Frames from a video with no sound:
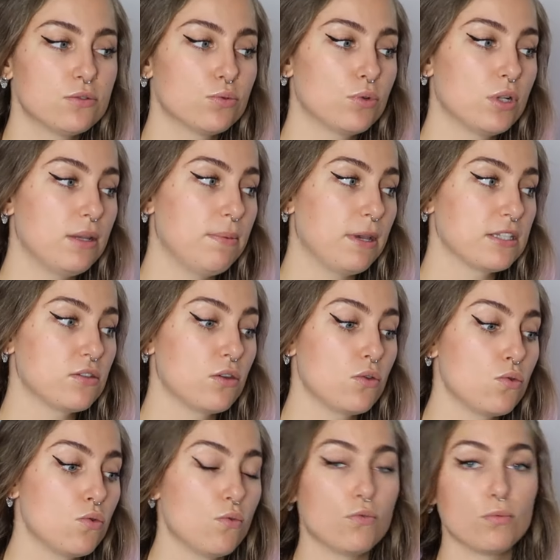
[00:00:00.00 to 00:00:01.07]
toutes les
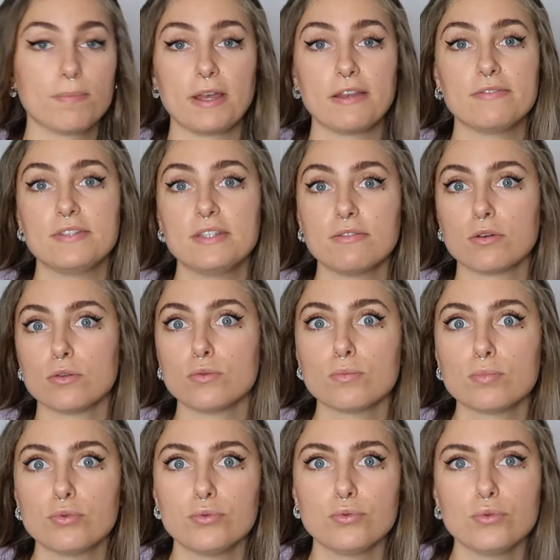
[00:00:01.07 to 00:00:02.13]
personnes ne vont pas vivre non
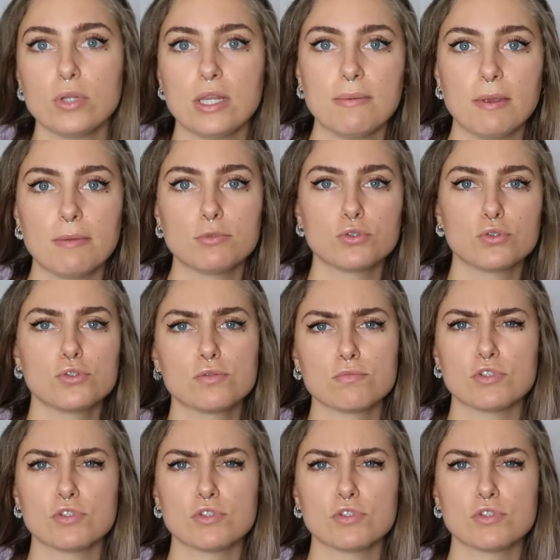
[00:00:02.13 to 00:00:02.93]
plus les mêmes choses.